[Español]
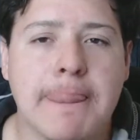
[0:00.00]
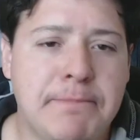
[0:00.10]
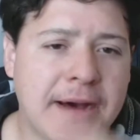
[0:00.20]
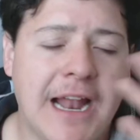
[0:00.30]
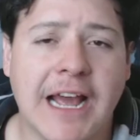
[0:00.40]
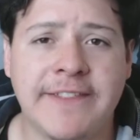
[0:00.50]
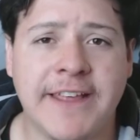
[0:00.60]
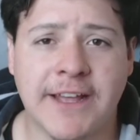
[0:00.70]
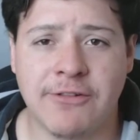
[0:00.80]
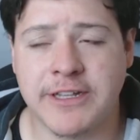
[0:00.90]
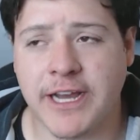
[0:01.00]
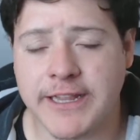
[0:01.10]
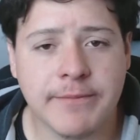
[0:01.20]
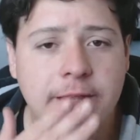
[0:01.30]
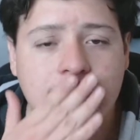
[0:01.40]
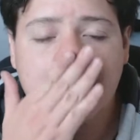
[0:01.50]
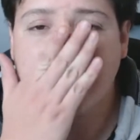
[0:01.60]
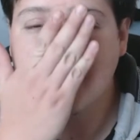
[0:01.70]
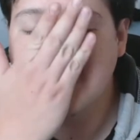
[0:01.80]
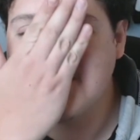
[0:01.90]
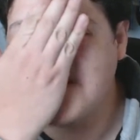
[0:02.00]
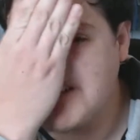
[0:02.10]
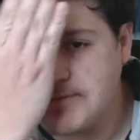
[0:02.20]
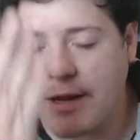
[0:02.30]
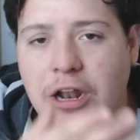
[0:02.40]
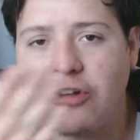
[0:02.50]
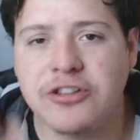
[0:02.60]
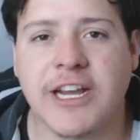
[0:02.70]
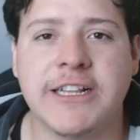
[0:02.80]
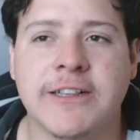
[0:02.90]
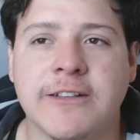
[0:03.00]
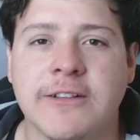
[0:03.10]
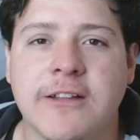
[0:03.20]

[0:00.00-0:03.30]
Y para la gente que no es gay también. Para los gays,